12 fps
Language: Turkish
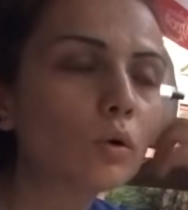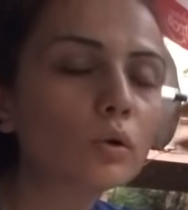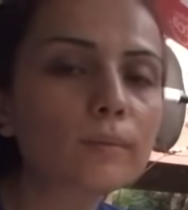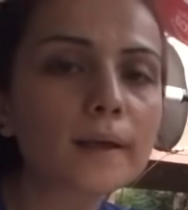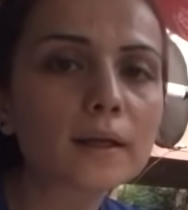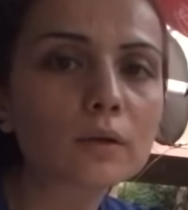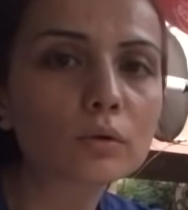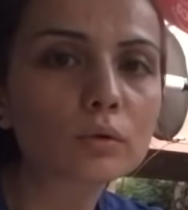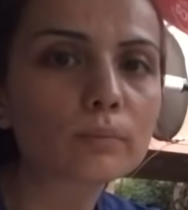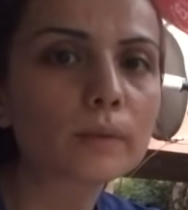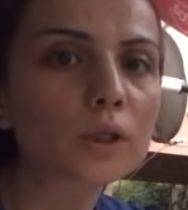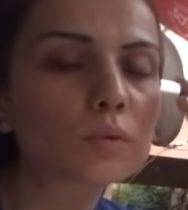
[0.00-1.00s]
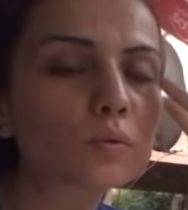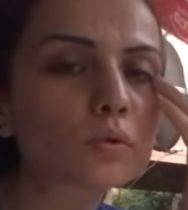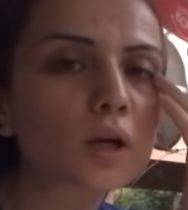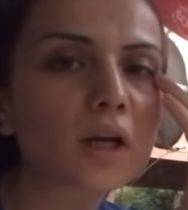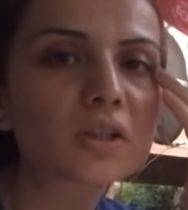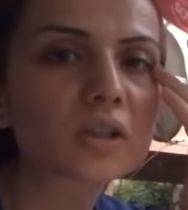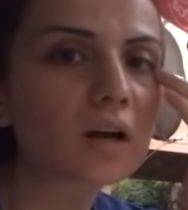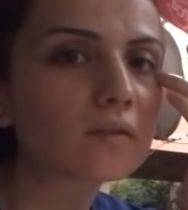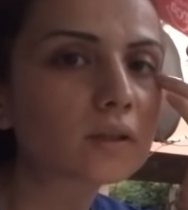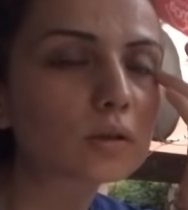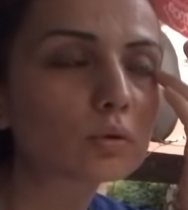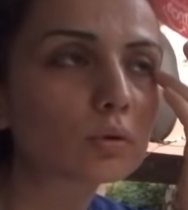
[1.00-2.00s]
Onu bekliyorum mecbur. Anca
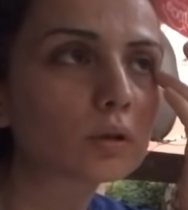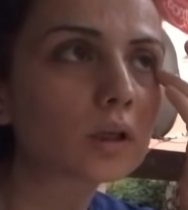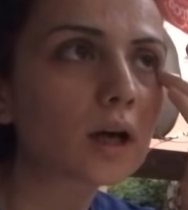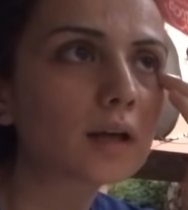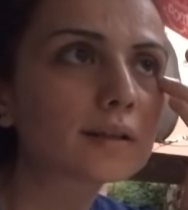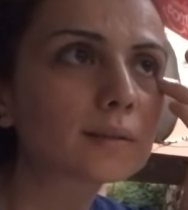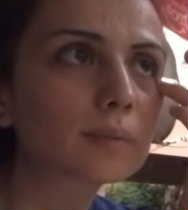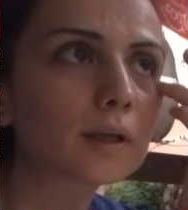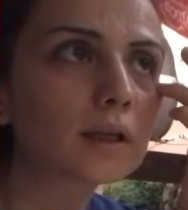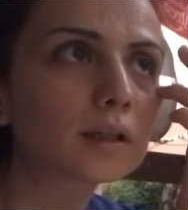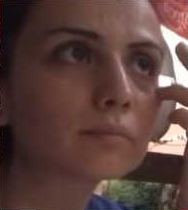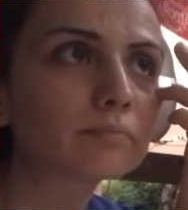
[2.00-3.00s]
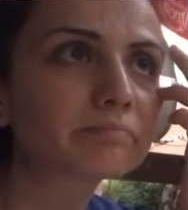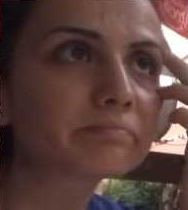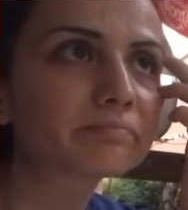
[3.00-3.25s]
hafta sonları artık bakalım